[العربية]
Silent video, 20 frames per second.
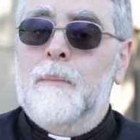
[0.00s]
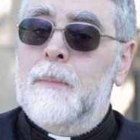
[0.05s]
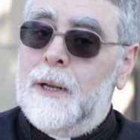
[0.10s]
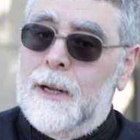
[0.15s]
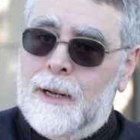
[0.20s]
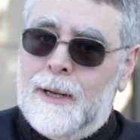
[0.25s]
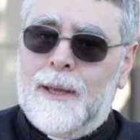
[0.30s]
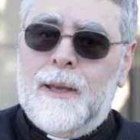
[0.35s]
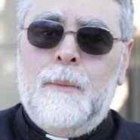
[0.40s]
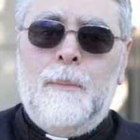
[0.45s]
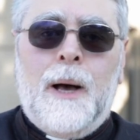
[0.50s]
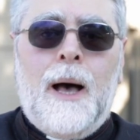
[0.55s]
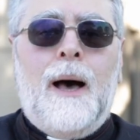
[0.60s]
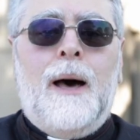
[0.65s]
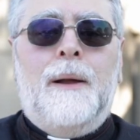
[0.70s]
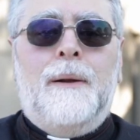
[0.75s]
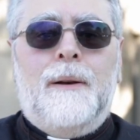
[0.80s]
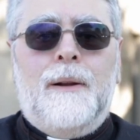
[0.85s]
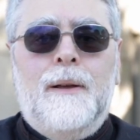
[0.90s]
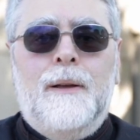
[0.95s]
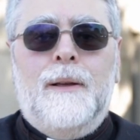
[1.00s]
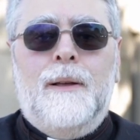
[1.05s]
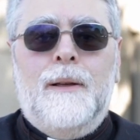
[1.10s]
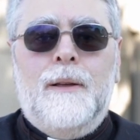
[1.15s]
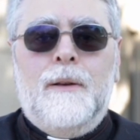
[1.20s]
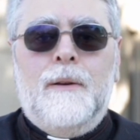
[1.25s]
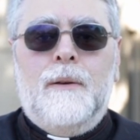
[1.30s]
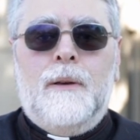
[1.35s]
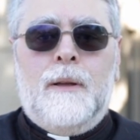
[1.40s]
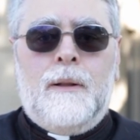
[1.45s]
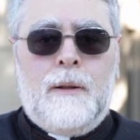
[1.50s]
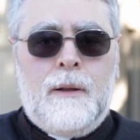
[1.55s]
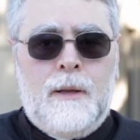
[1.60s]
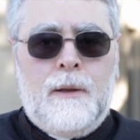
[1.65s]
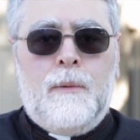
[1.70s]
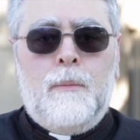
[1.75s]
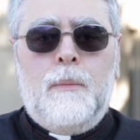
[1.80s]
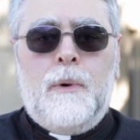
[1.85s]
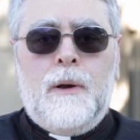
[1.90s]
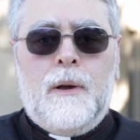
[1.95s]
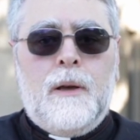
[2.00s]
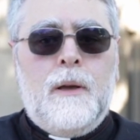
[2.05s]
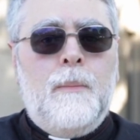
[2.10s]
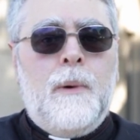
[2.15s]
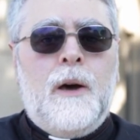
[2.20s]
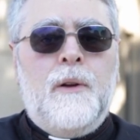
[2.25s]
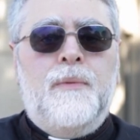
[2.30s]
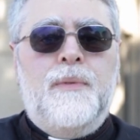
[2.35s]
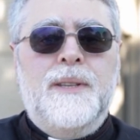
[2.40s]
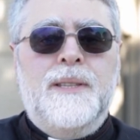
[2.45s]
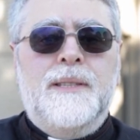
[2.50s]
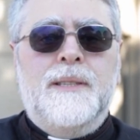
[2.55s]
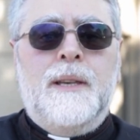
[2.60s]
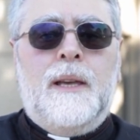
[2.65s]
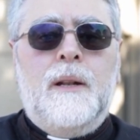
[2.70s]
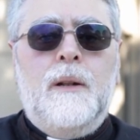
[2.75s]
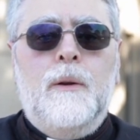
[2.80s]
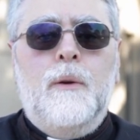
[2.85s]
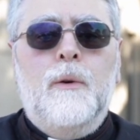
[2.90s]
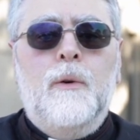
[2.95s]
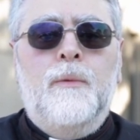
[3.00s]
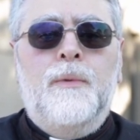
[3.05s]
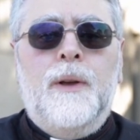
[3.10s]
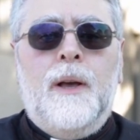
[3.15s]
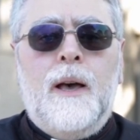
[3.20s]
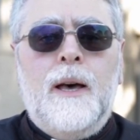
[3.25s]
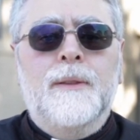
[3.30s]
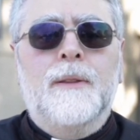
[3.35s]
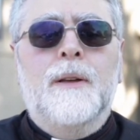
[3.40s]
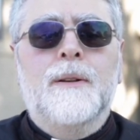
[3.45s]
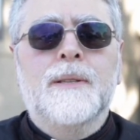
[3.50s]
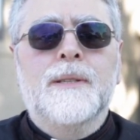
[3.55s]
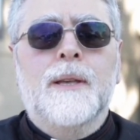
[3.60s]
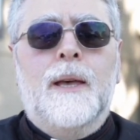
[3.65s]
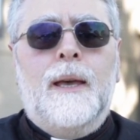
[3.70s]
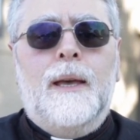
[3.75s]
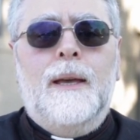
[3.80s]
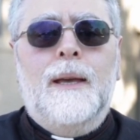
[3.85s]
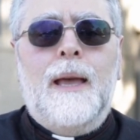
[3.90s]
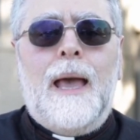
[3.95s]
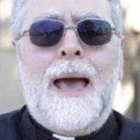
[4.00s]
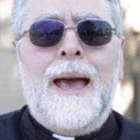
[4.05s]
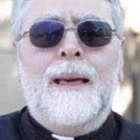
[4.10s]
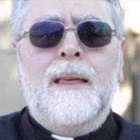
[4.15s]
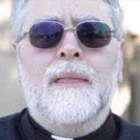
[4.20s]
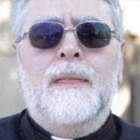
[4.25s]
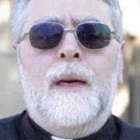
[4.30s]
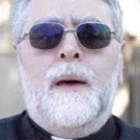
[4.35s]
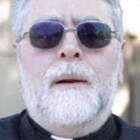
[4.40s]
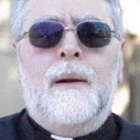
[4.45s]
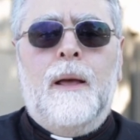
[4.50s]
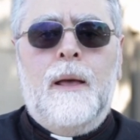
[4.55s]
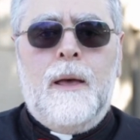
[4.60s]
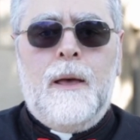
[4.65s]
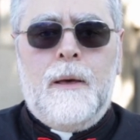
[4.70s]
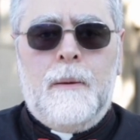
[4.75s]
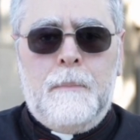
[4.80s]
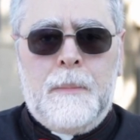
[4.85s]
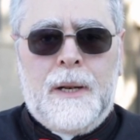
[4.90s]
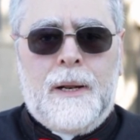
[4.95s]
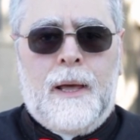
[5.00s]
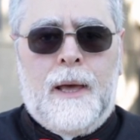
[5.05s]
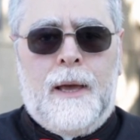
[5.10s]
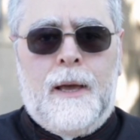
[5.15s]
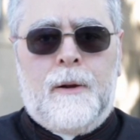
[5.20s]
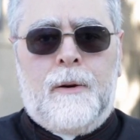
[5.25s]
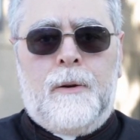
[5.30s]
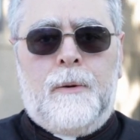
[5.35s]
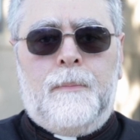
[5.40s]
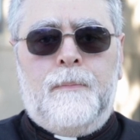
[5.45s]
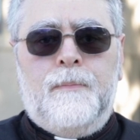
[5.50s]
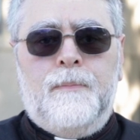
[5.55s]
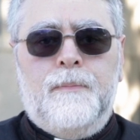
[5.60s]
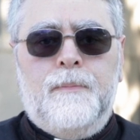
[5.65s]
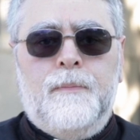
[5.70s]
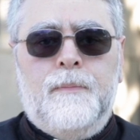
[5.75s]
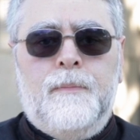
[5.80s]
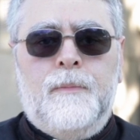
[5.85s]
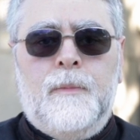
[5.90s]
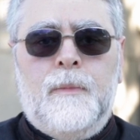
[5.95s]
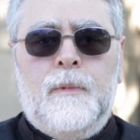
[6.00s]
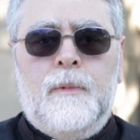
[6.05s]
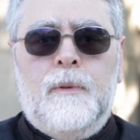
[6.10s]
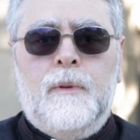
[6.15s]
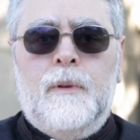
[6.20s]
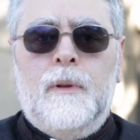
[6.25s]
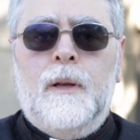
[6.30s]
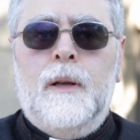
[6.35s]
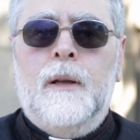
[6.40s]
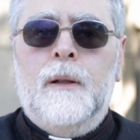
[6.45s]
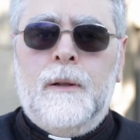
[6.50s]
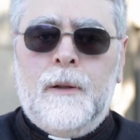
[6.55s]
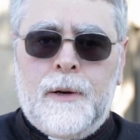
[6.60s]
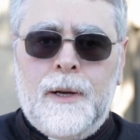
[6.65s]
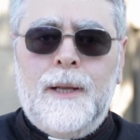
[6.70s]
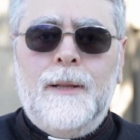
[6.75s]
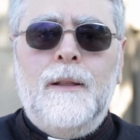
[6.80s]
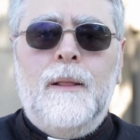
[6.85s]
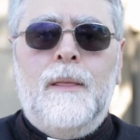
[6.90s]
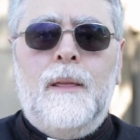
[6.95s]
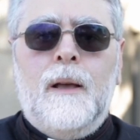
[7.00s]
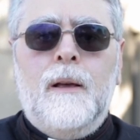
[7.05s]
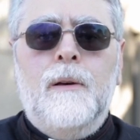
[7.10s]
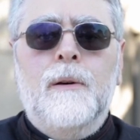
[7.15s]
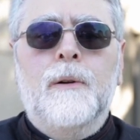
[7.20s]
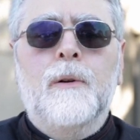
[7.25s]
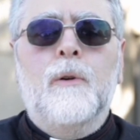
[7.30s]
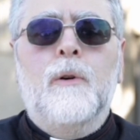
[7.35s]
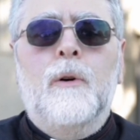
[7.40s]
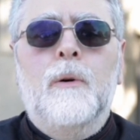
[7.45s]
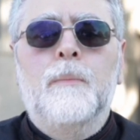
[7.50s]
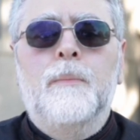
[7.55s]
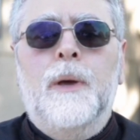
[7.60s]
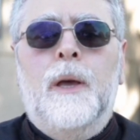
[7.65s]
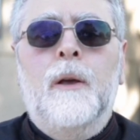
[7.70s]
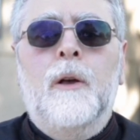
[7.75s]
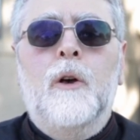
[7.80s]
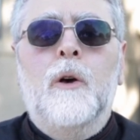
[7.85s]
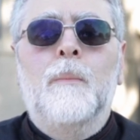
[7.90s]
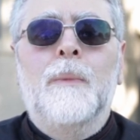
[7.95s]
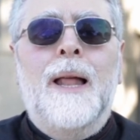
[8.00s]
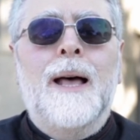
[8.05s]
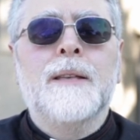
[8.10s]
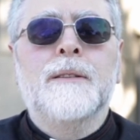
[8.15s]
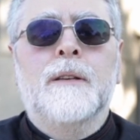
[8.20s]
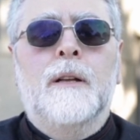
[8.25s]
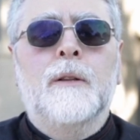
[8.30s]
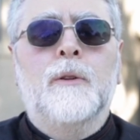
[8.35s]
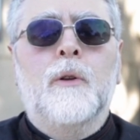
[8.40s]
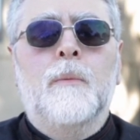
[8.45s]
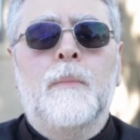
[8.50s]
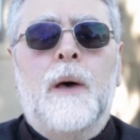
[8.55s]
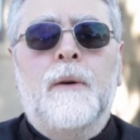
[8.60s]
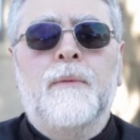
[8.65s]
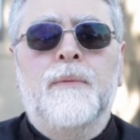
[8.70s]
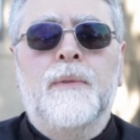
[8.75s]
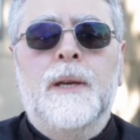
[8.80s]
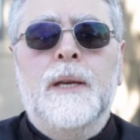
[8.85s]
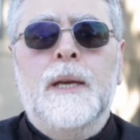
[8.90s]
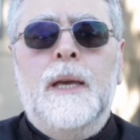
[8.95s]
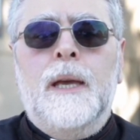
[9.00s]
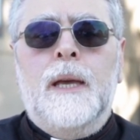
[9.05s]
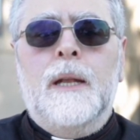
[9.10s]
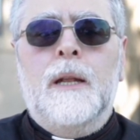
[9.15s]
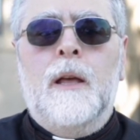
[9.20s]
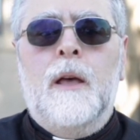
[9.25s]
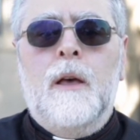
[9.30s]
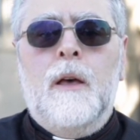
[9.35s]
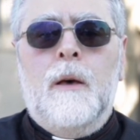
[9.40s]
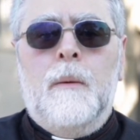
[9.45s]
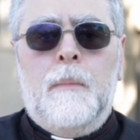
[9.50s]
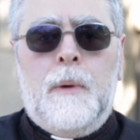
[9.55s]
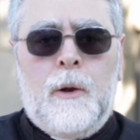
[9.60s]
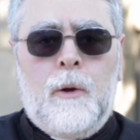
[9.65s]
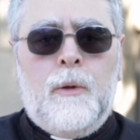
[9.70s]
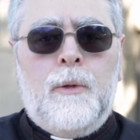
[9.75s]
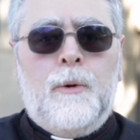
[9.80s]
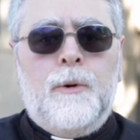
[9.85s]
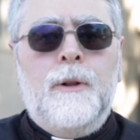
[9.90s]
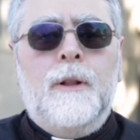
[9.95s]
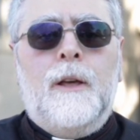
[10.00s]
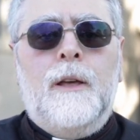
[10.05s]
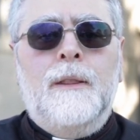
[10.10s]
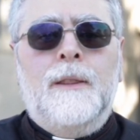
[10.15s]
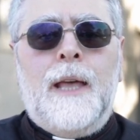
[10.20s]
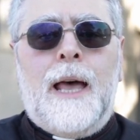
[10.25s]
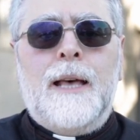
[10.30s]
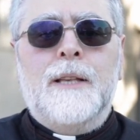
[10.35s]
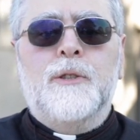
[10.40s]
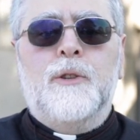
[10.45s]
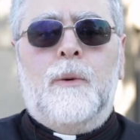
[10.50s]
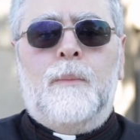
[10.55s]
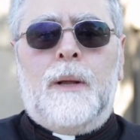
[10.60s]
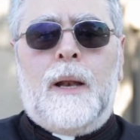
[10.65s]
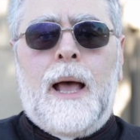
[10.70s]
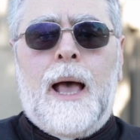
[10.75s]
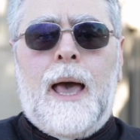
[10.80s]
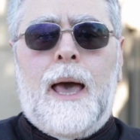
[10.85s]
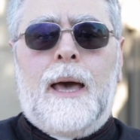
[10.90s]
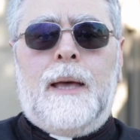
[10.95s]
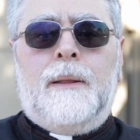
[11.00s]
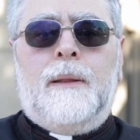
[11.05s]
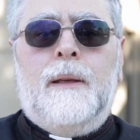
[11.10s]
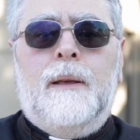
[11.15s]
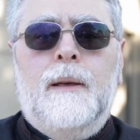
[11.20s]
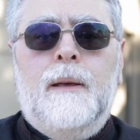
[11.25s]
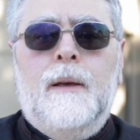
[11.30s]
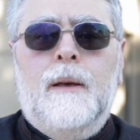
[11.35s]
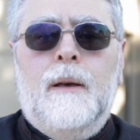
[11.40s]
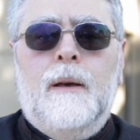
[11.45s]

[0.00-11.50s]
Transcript: من الكبار اللي هم كبار في السن وفي خطر صحي أكثر من غيرهم نريد نذكركم بأنكم لا زلتم معفيين من حضور القداس يوم الأحد